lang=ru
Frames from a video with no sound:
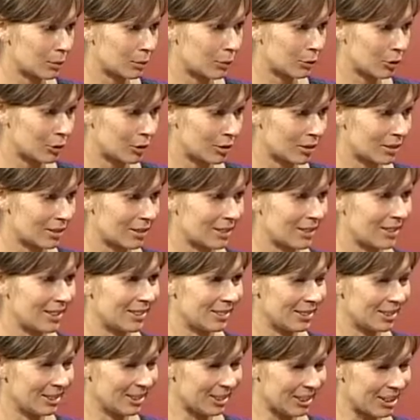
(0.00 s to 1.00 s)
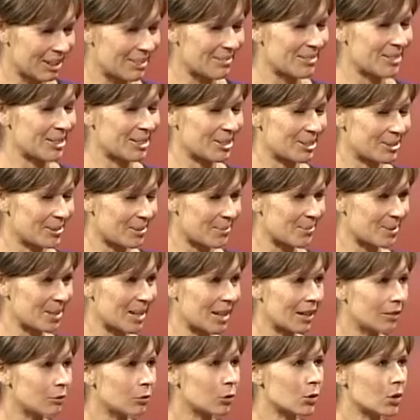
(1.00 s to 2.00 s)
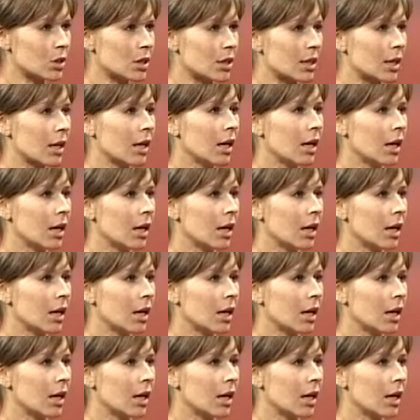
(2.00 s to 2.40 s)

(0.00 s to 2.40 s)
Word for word: вот этой главной съемкой августа,